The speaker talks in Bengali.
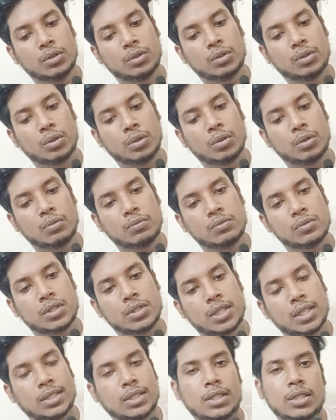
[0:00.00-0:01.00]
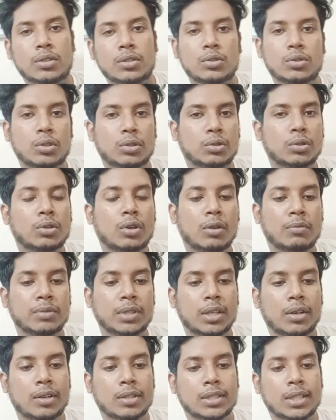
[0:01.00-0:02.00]
তো সাজেশন যত কম
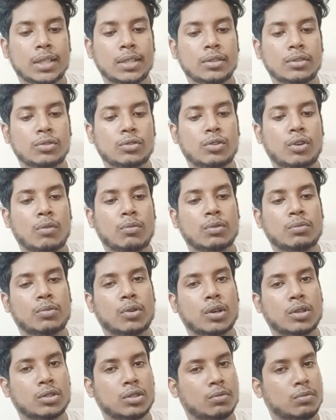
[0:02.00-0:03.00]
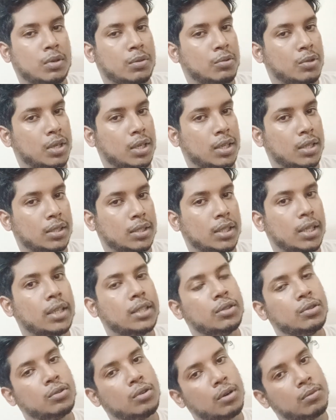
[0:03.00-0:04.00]
দেওয়া যায় কমন পড়ার সম্ভাবনা
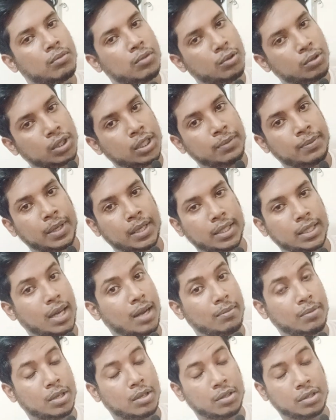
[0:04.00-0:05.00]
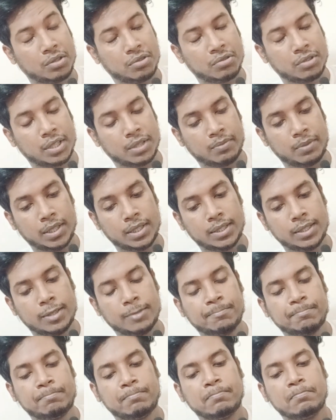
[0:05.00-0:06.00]
একটু কম হতে পারে ঘাবড়ানোর কিছু নেই প্লিজ
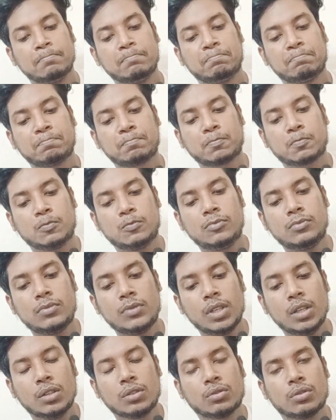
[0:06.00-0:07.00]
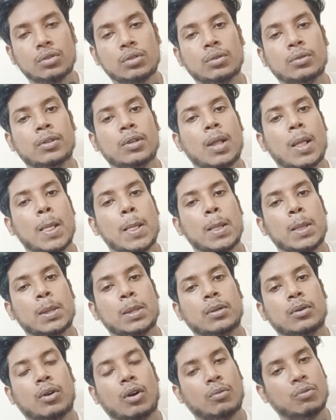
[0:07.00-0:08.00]
তো
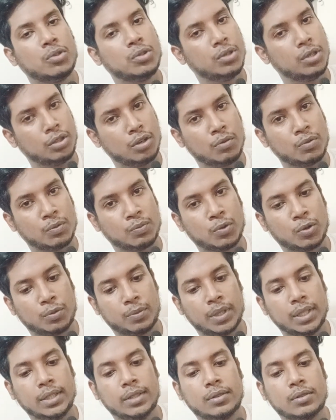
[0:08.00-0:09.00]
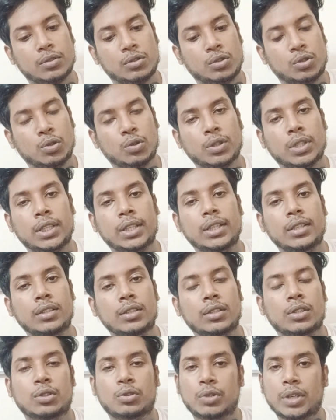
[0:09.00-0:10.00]
অবশ্যই কমন পড়বে যদি
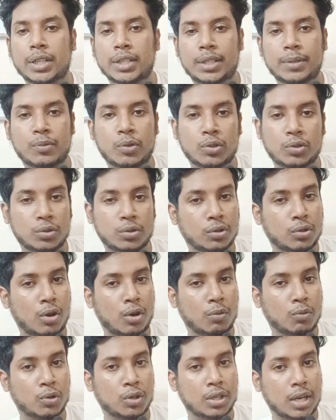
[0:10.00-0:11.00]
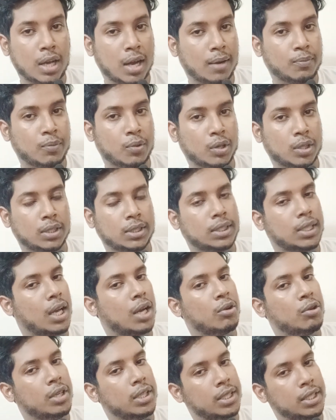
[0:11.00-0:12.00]
দু একটি প্রশ্ন কমন না পড়ে
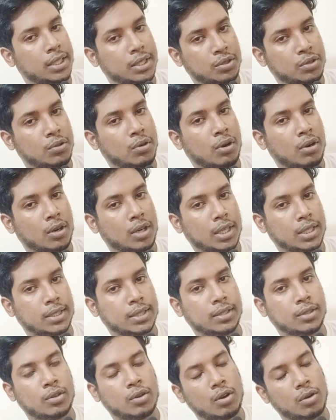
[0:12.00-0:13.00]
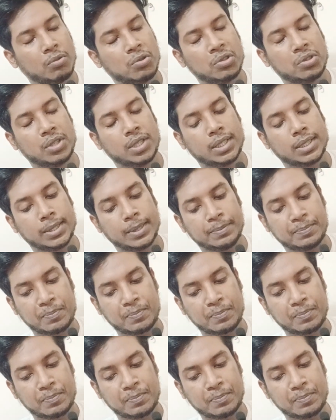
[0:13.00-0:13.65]
তাহলে কি কিছু করার আছে অবশ্যই আছে